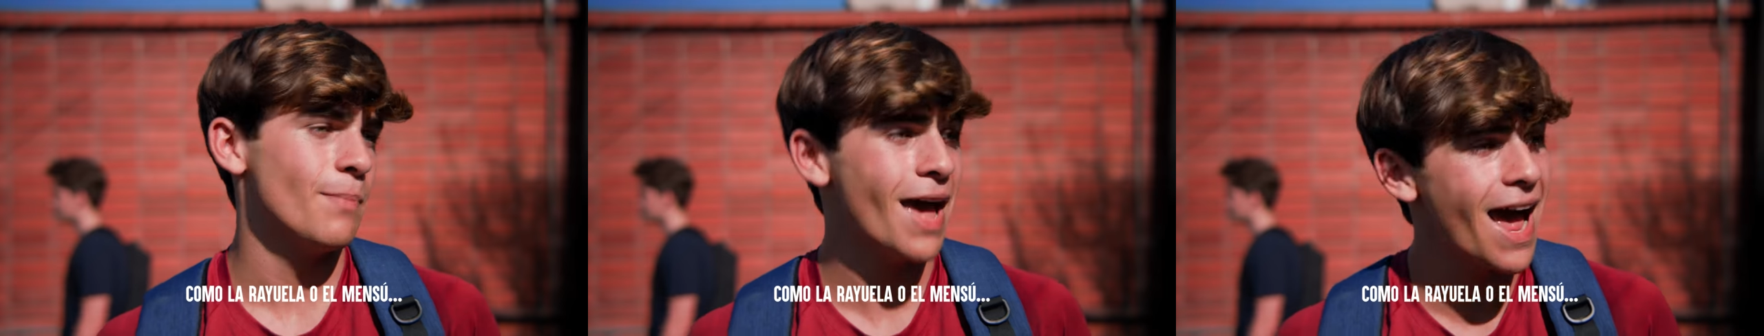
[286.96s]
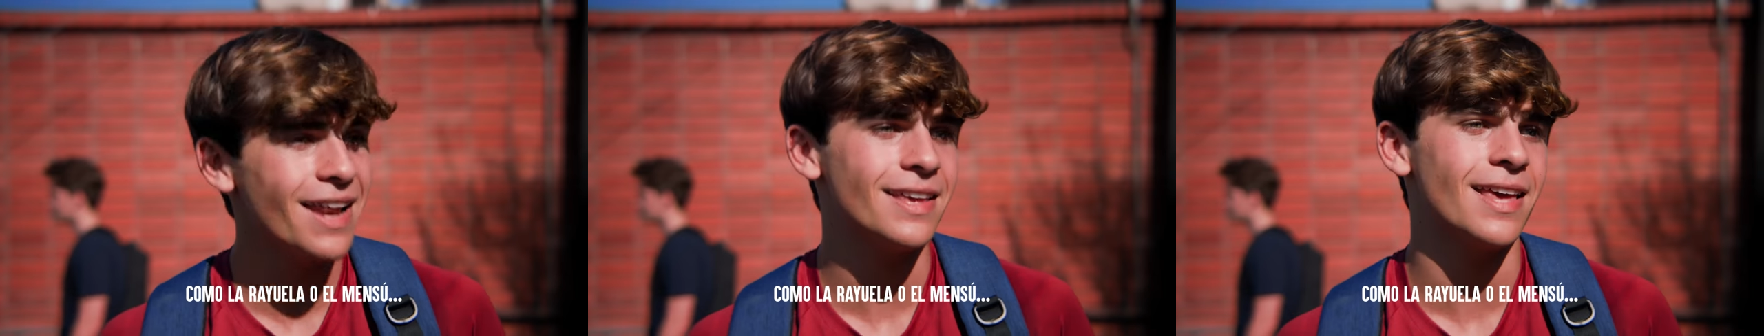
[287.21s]
el
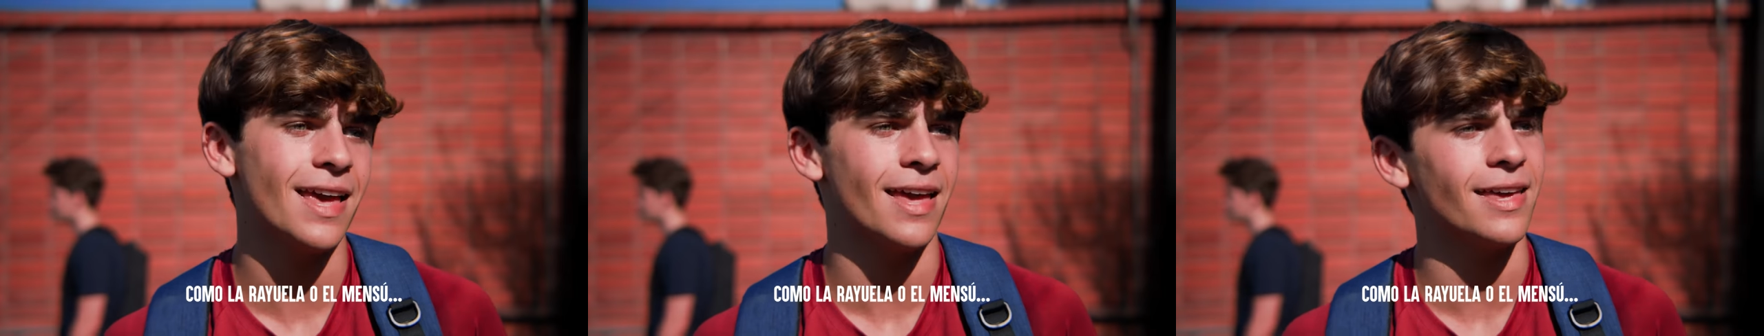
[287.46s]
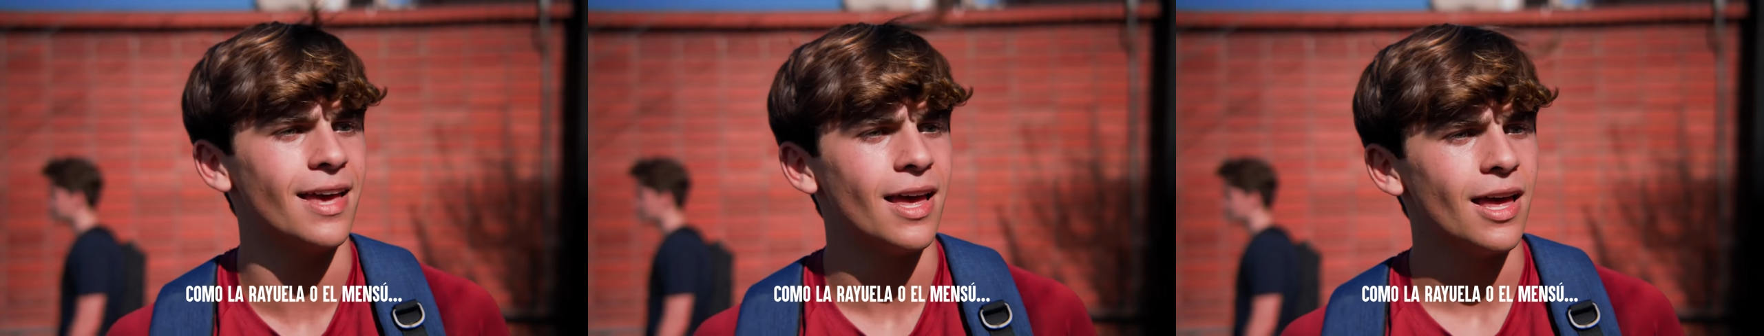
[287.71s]

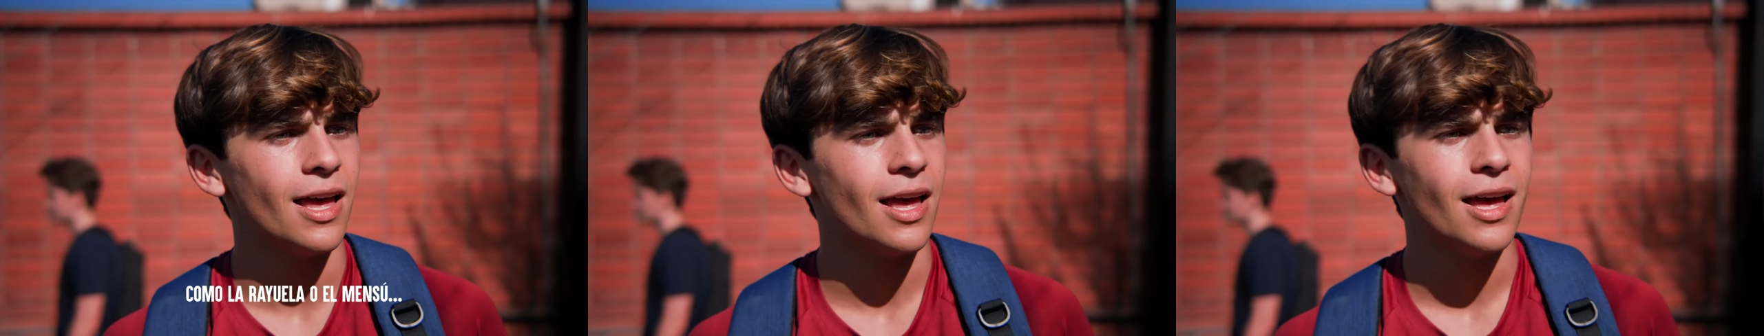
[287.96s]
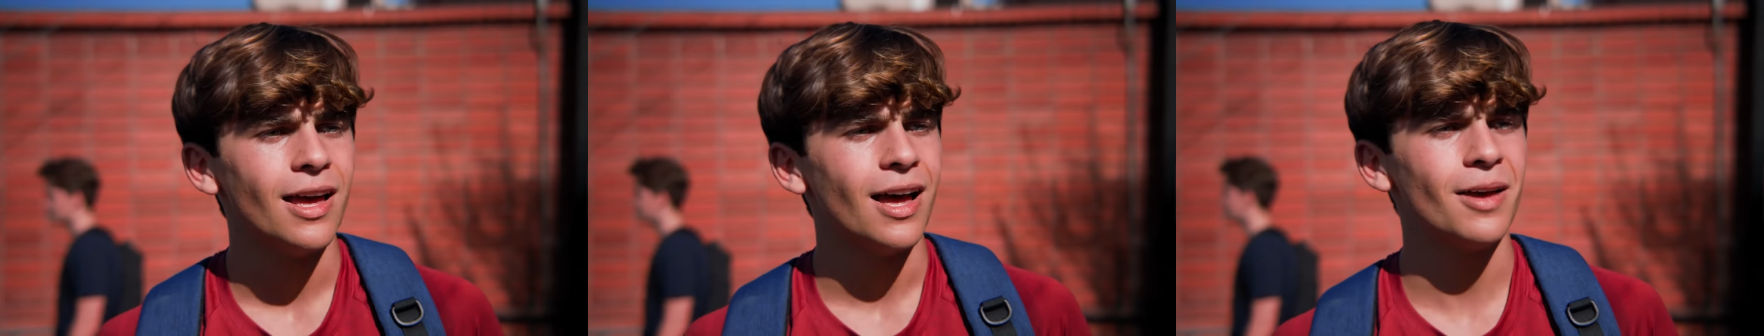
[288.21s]
mensú.
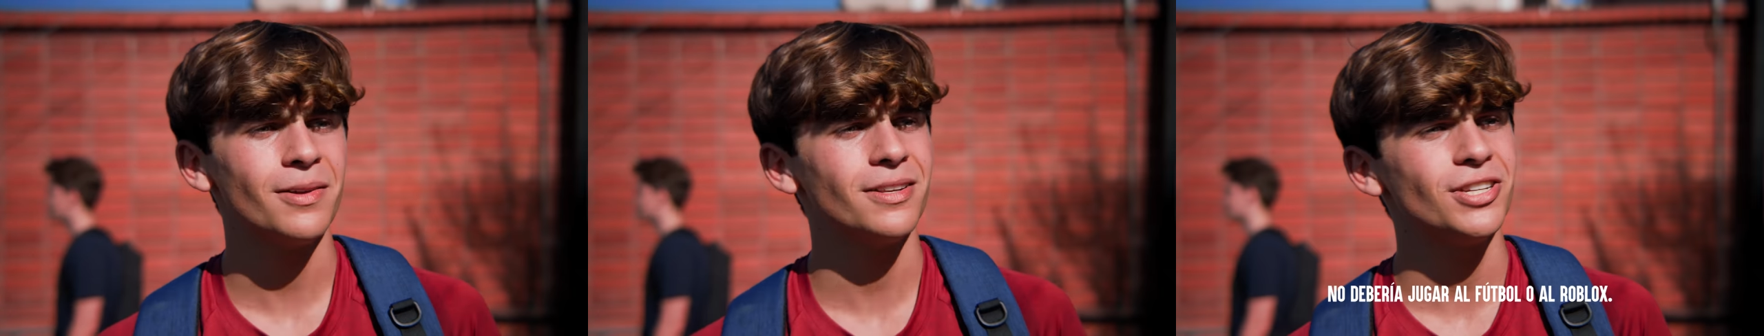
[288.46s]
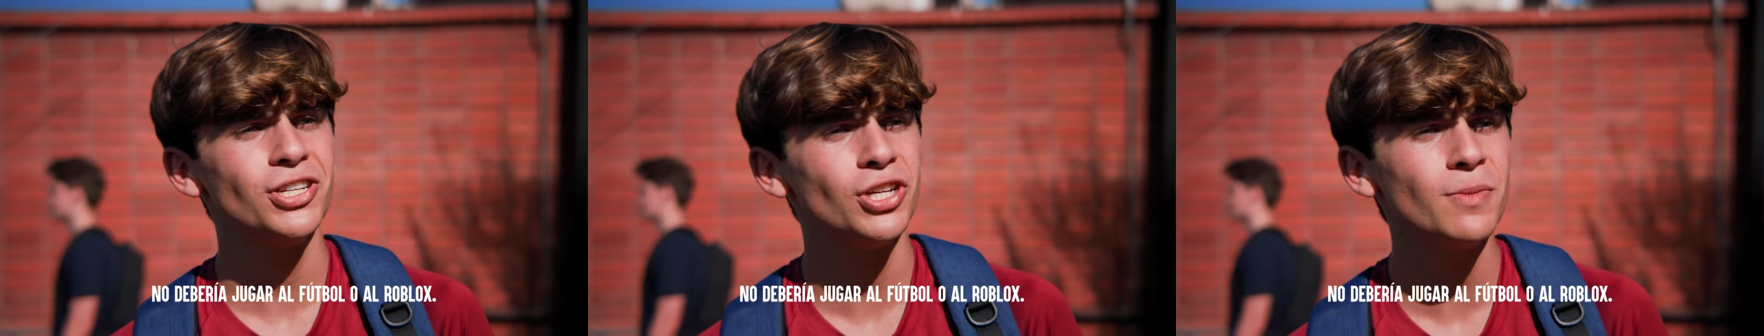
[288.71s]

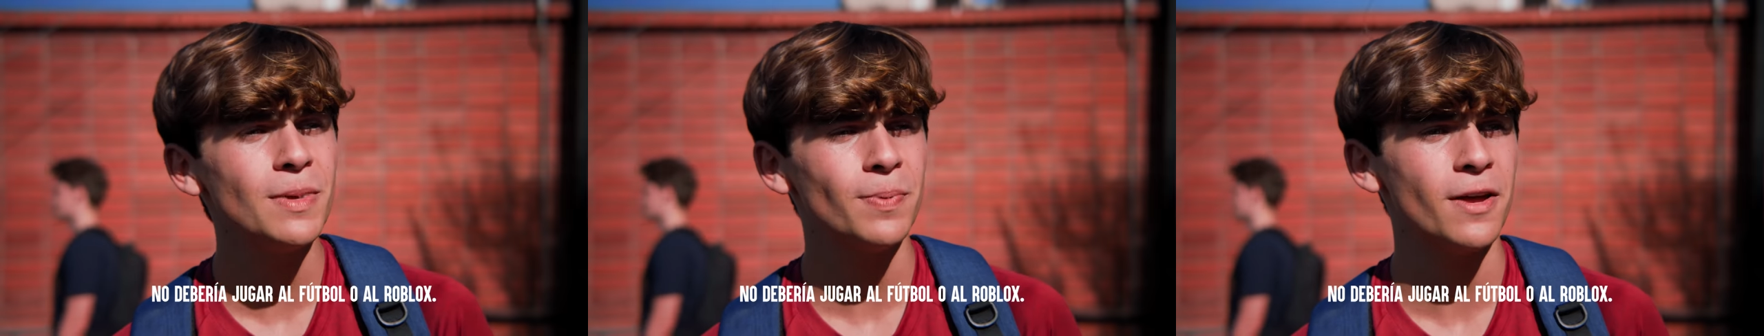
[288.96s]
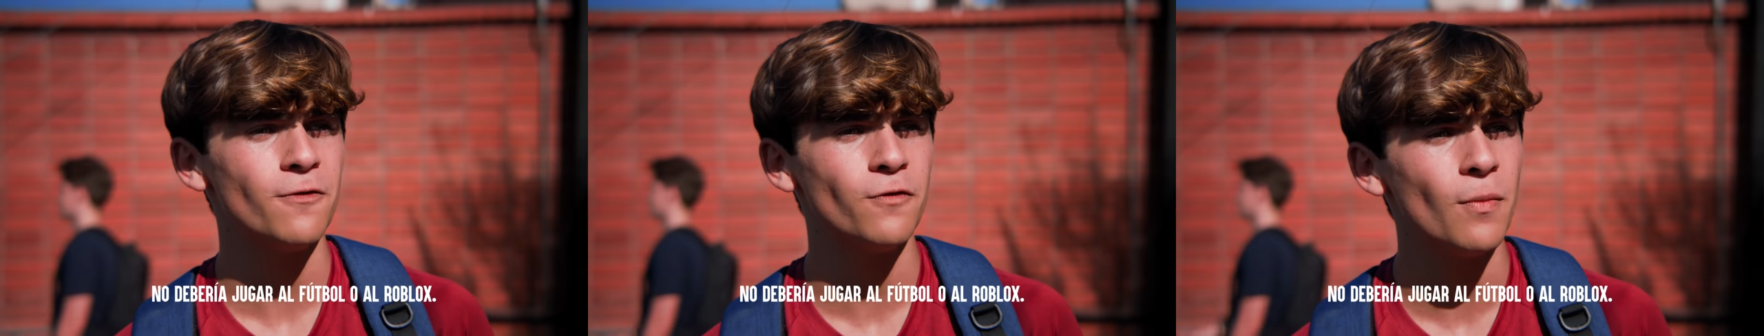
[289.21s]
No
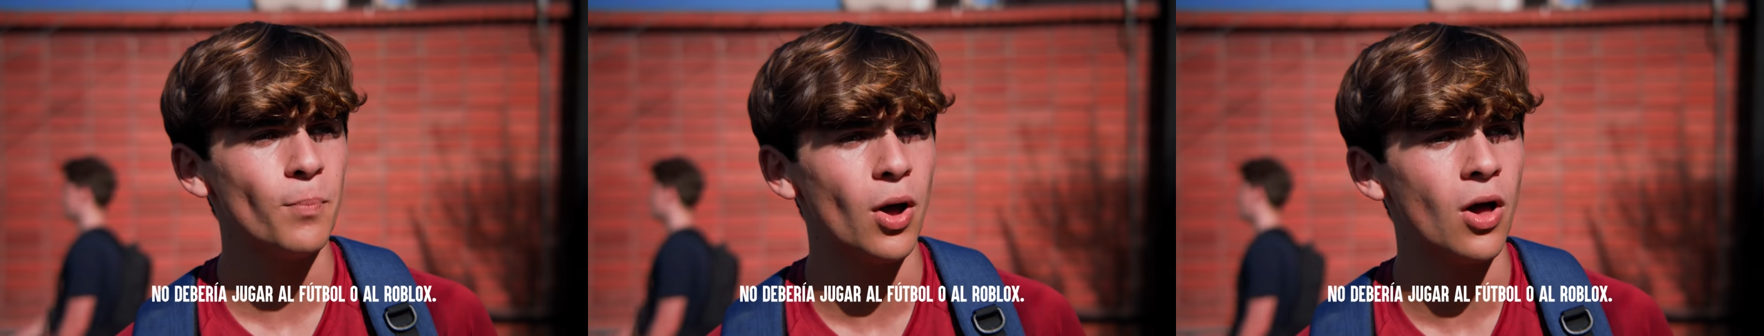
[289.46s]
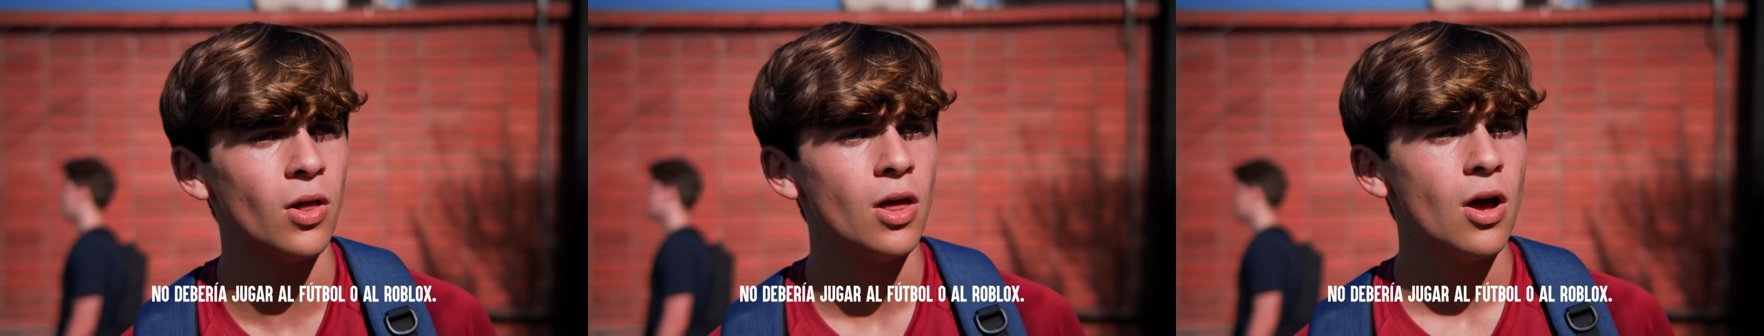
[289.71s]
debería jugar al
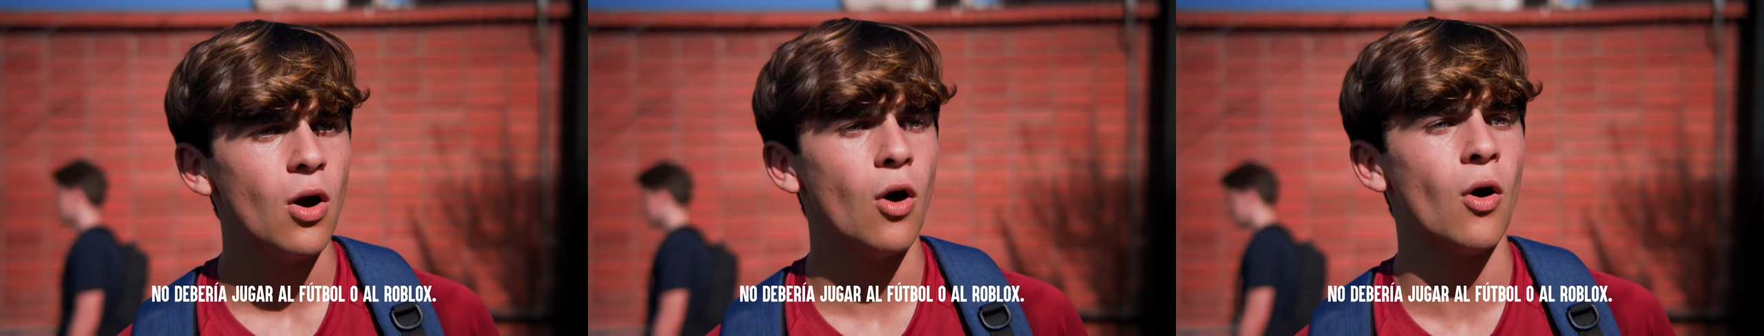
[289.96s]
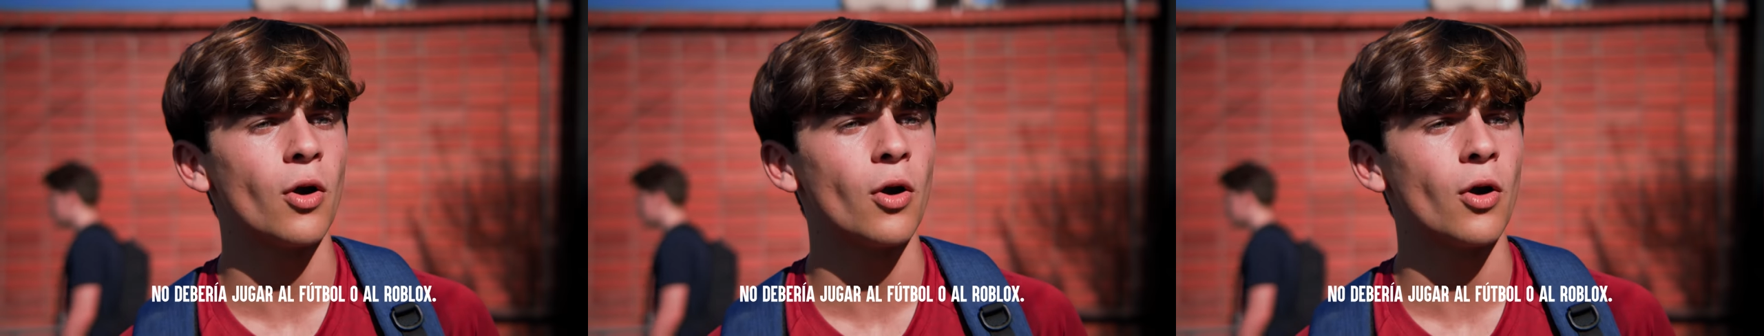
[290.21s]
fútbol